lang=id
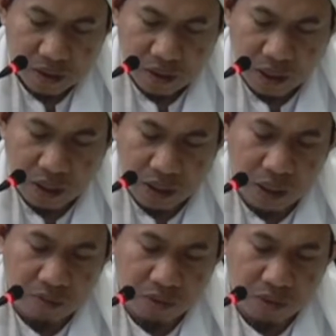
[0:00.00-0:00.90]
Dari
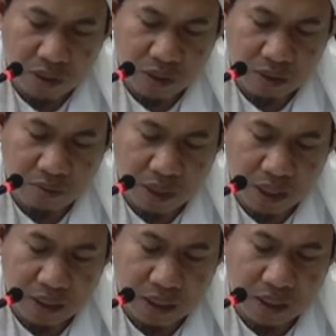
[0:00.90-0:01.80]
Abdul Razak
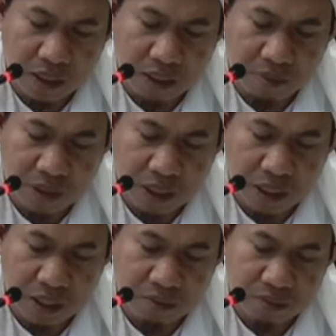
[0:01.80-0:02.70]
berkata, ya kami
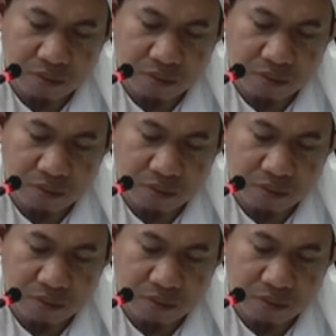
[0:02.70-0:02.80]
telah